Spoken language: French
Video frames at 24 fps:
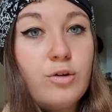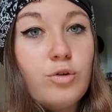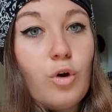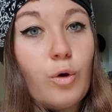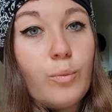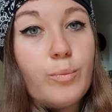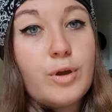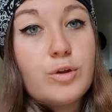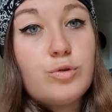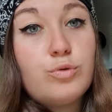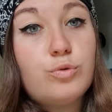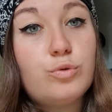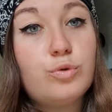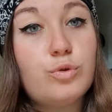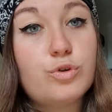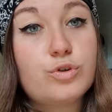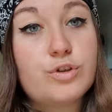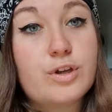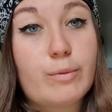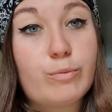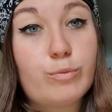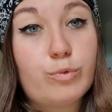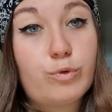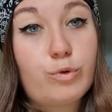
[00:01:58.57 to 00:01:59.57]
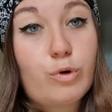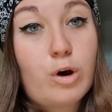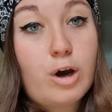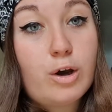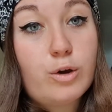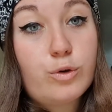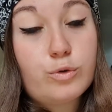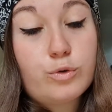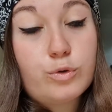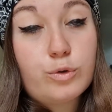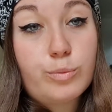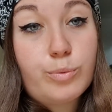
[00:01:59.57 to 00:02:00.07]
de remettre une deuxième
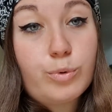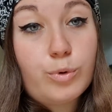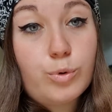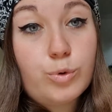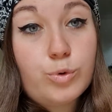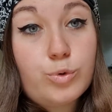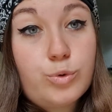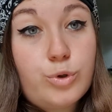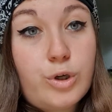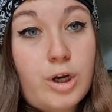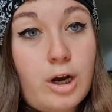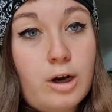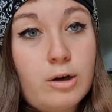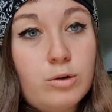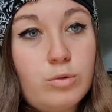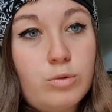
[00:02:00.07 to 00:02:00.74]
fois ce produit-là.